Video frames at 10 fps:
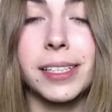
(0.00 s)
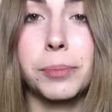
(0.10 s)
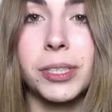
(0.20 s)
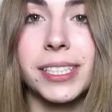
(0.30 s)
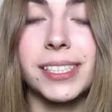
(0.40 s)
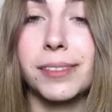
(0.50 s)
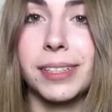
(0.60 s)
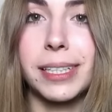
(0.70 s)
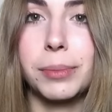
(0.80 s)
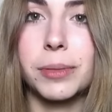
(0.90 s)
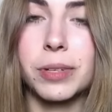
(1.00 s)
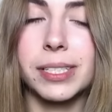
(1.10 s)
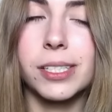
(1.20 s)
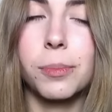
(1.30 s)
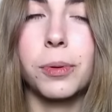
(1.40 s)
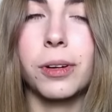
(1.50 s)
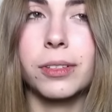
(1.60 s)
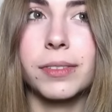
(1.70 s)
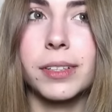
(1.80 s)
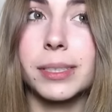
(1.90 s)
podekscytowana, bo na przykład syropu
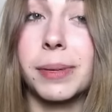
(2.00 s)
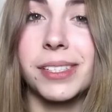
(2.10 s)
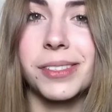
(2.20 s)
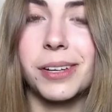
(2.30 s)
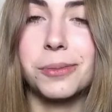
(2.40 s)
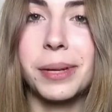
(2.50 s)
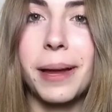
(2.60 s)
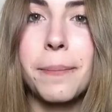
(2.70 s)
klonowego za bardzo nie lubię